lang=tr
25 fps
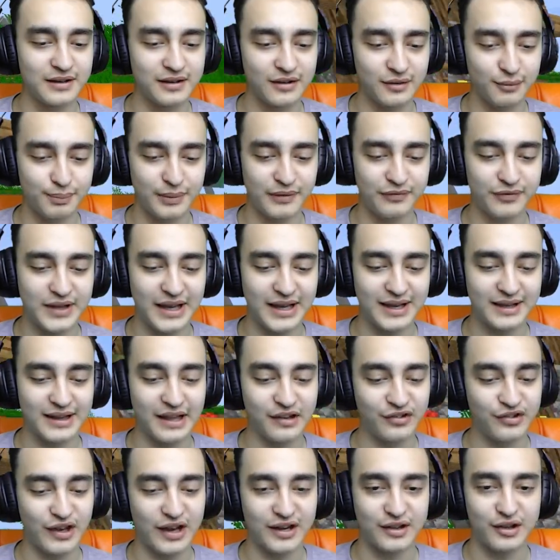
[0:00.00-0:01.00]
biftek
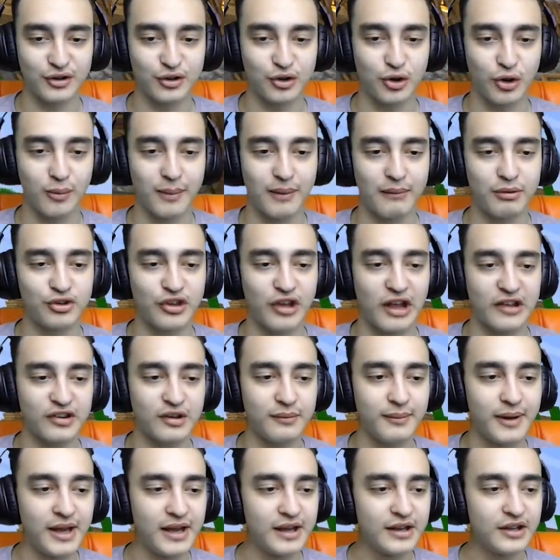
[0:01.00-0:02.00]
neyse artık gömemiz
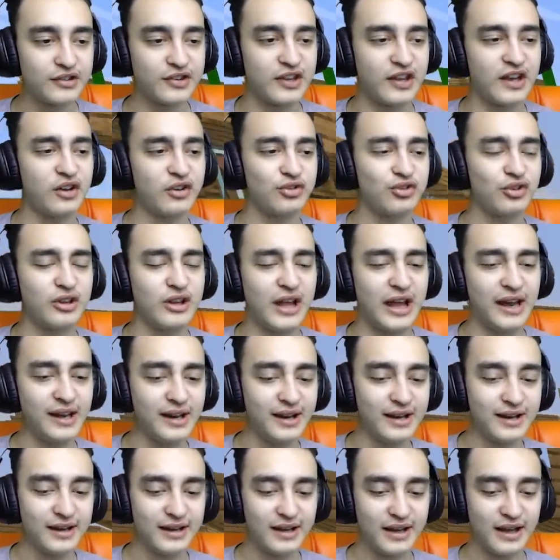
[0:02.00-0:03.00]
lazım. Senin yüzünden
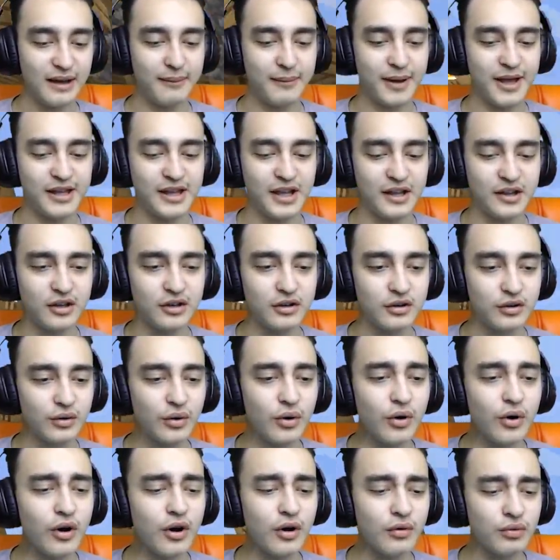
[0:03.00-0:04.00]
hemen yedik.
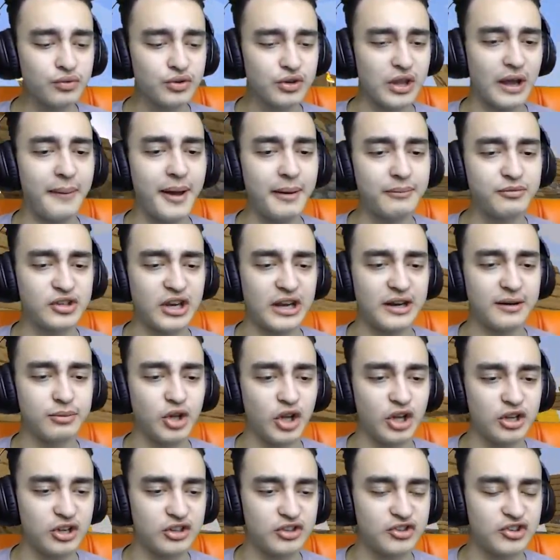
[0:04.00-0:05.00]
Oh, tamam canım
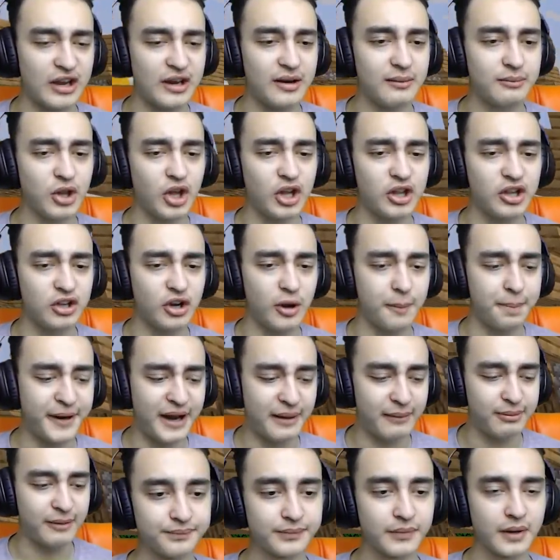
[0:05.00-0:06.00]
doldu. Canım doldu no
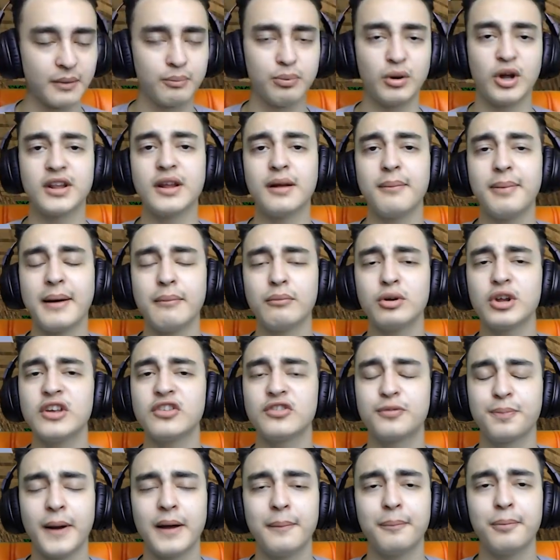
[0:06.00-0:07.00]
problem. Bu arada ben buraya
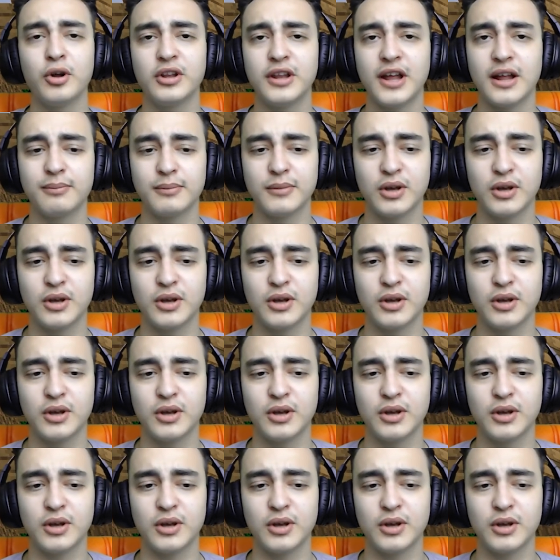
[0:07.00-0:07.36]
spam point atmayı